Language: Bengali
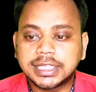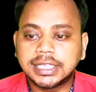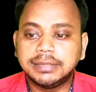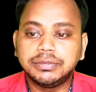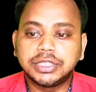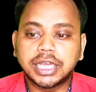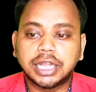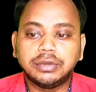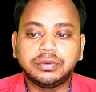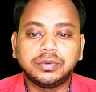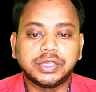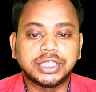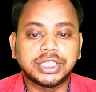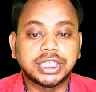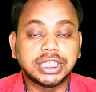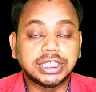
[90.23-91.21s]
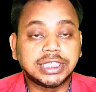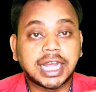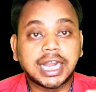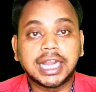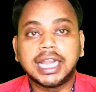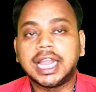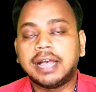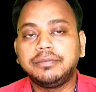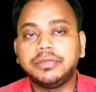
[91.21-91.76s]
স্কিম চালু করেছেন যার
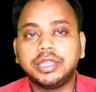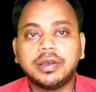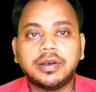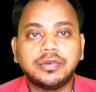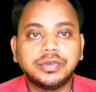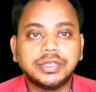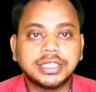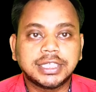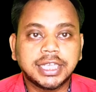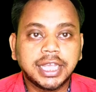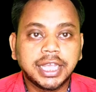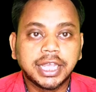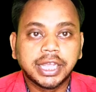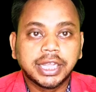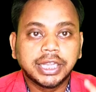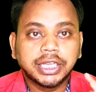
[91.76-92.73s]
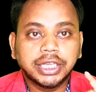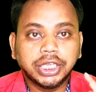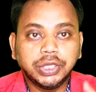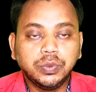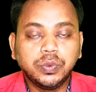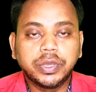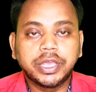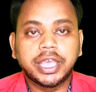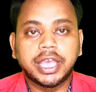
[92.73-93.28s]
নাম দেওয়া হয়েছে
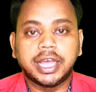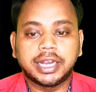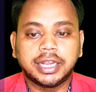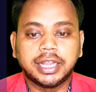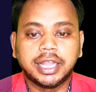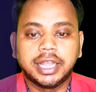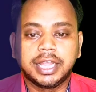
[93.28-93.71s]
ইউ কেয়ার